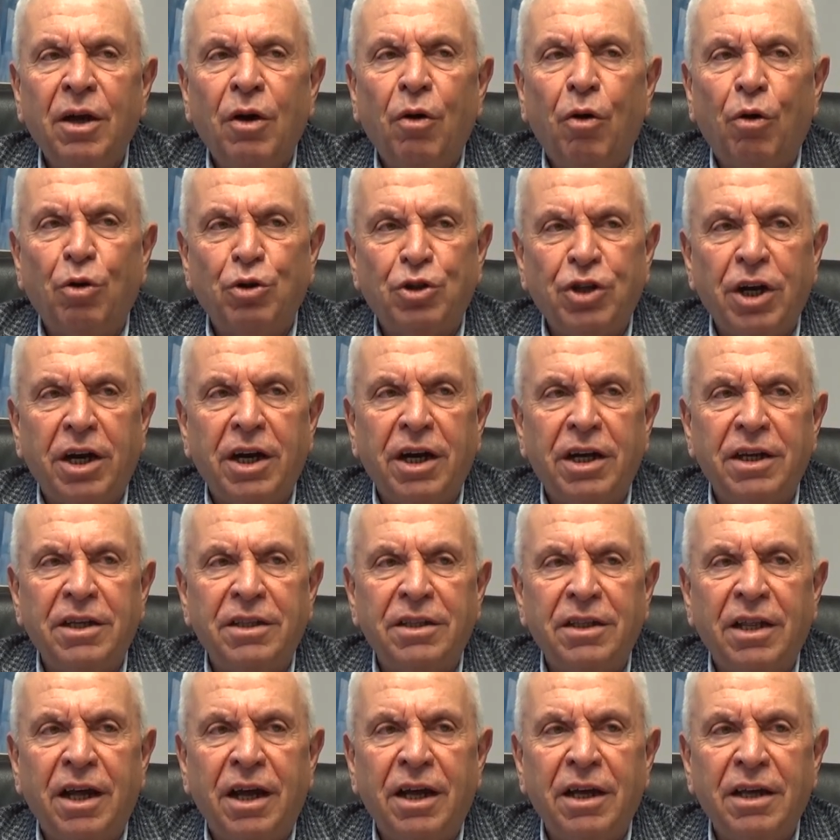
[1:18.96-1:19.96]
Ocak
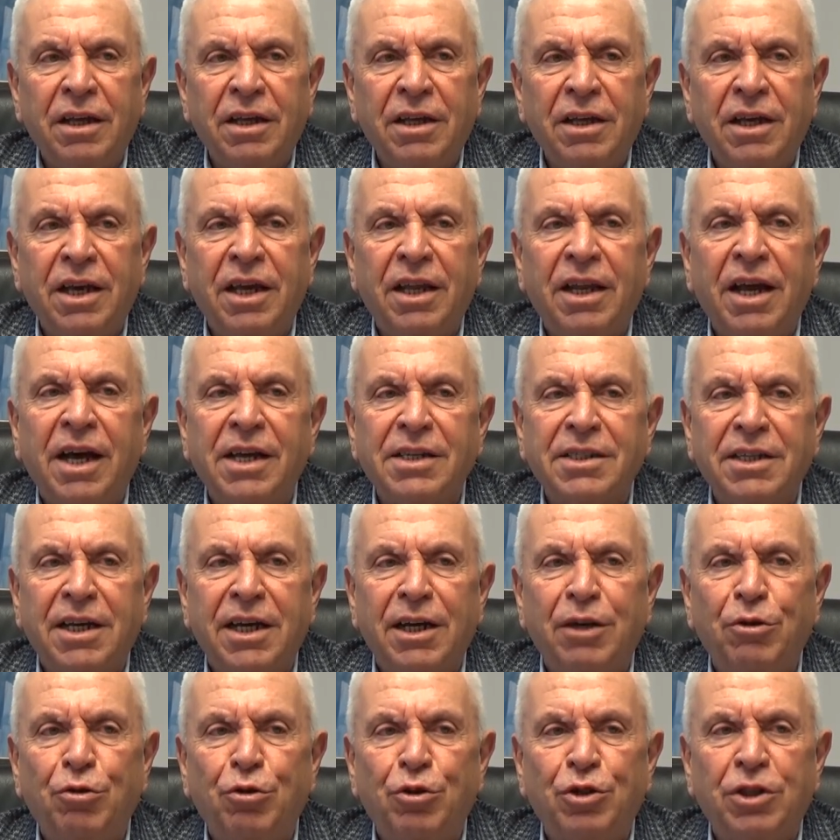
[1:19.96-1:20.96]
ayında yeni
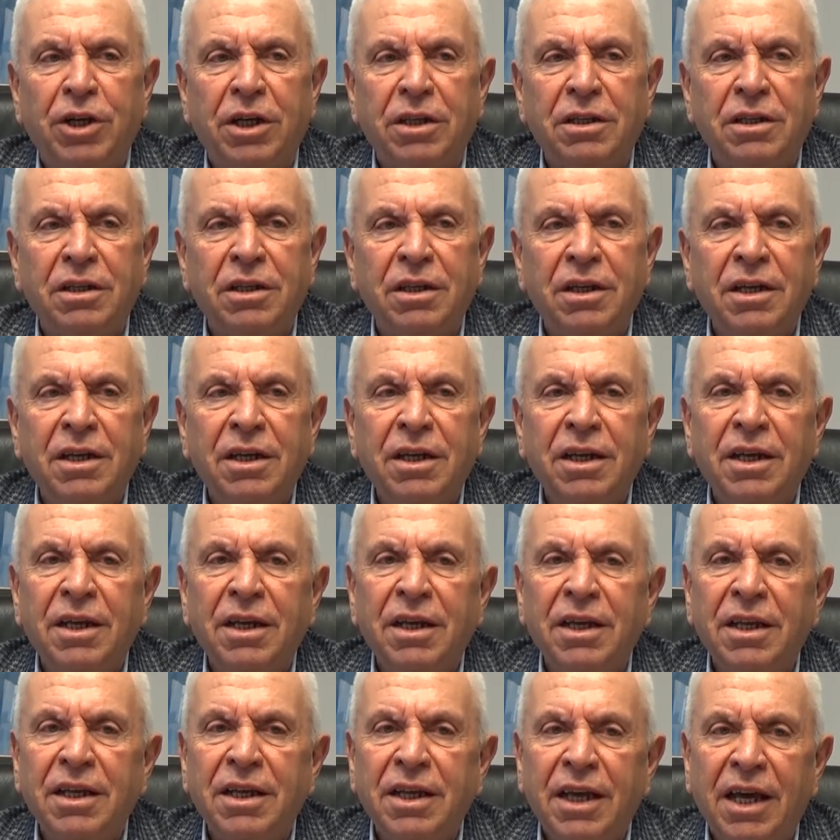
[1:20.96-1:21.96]
asgari ücret,
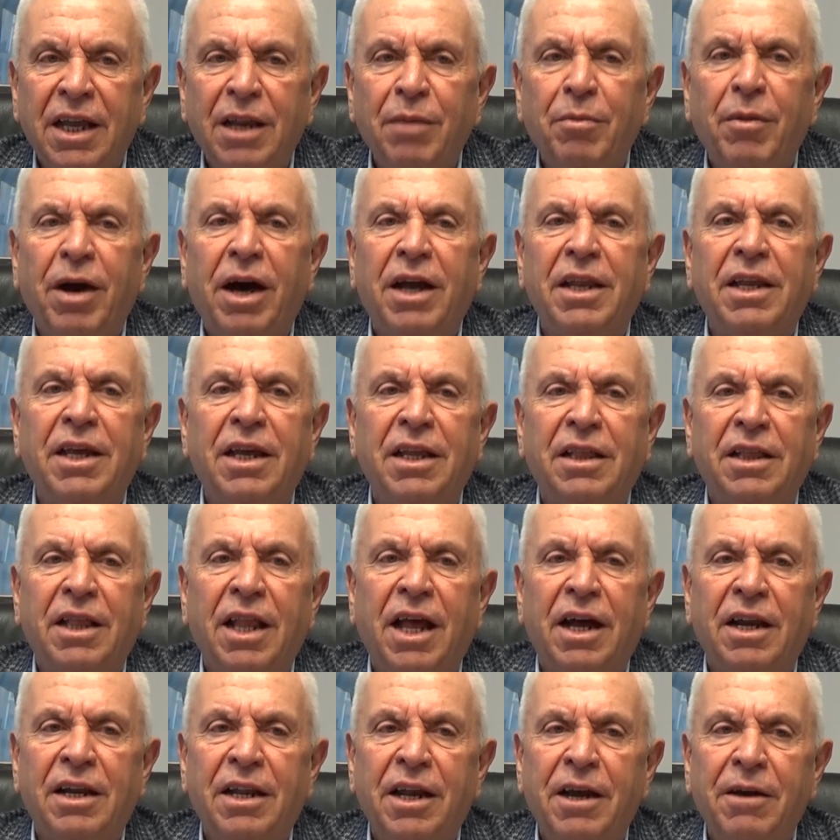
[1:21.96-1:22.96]
yeni
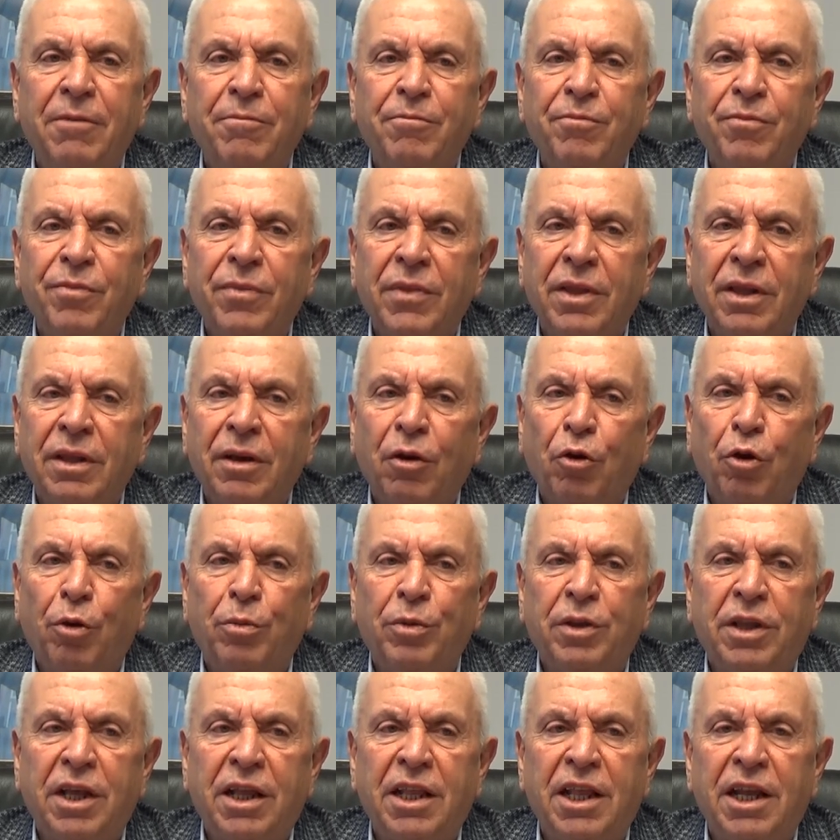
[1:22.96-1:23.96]
maliyetlerle
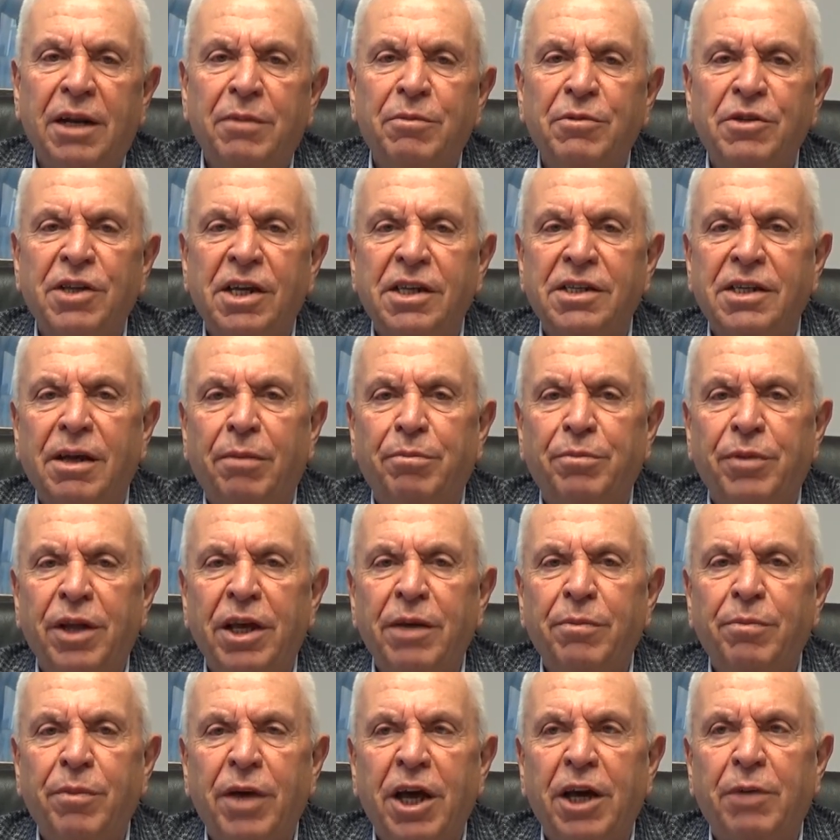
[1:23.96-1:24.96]
komitelerimiz
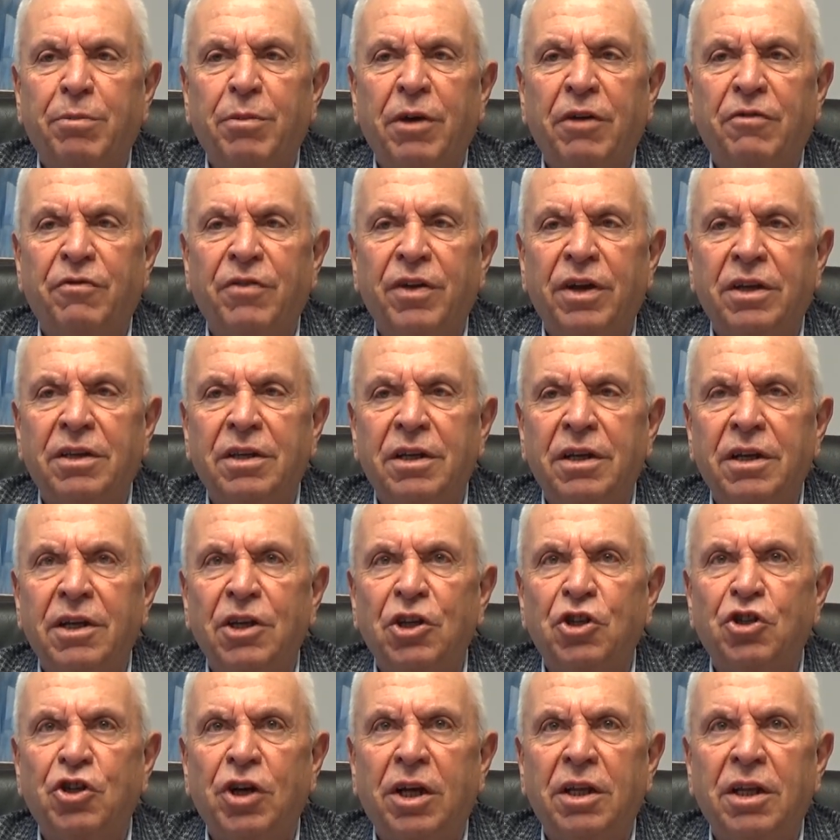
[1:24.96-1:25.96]
hesaplayıp ekmek fiyatını
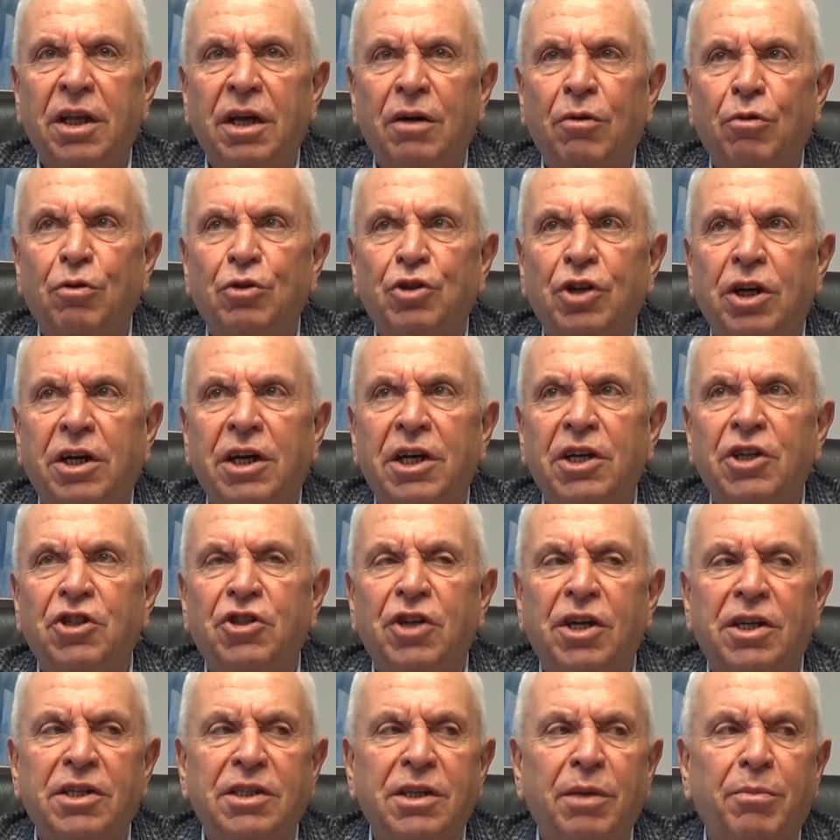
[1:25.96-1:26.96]
inşallah Ocak ayı
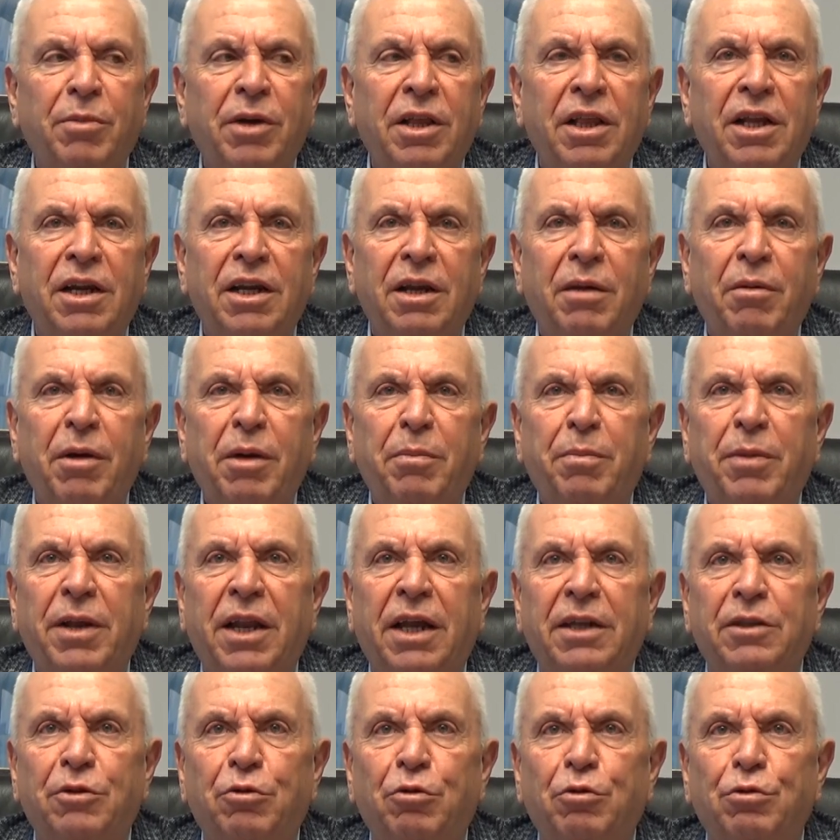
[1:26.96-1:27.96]
içerisinde belirlemeyi
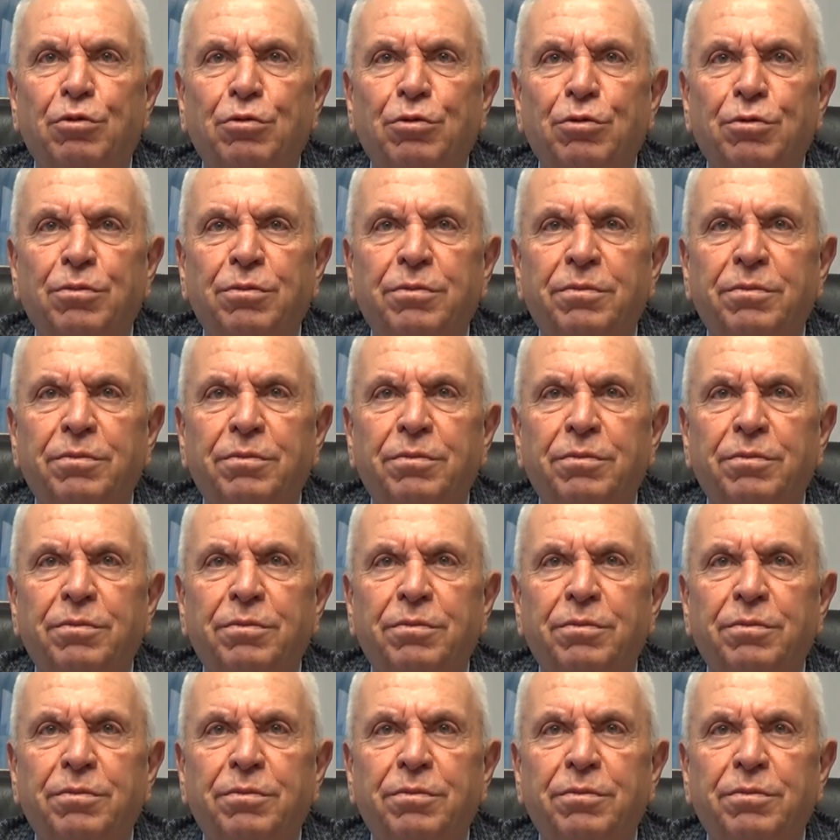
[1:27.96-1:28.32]
planlıyoruz.